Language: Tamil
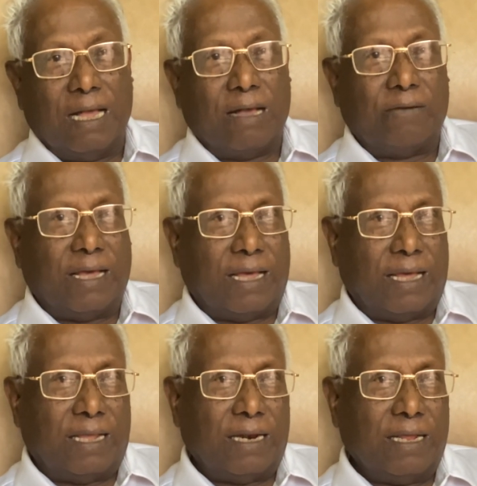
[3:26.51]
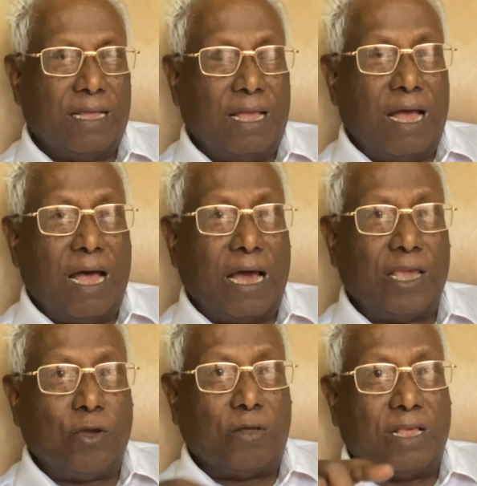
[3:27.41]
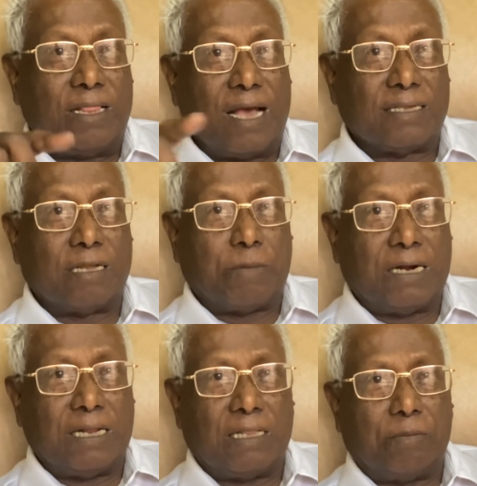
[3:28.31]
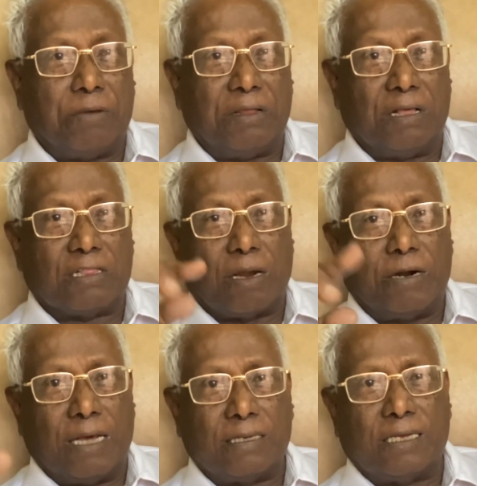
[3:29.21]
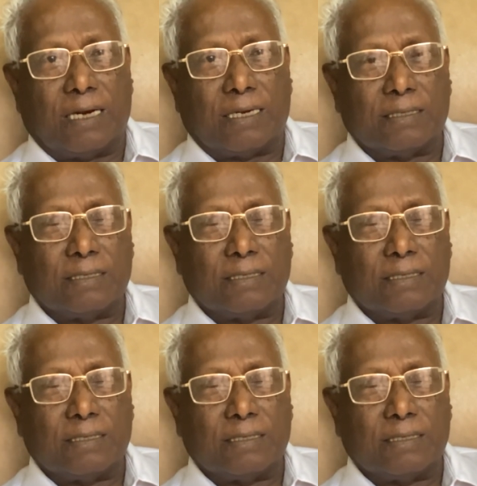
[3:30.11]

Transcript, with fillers: அவர் அயோத்திதாசர் பண்டிதர் பெரிய தமிழ் அறிஞர்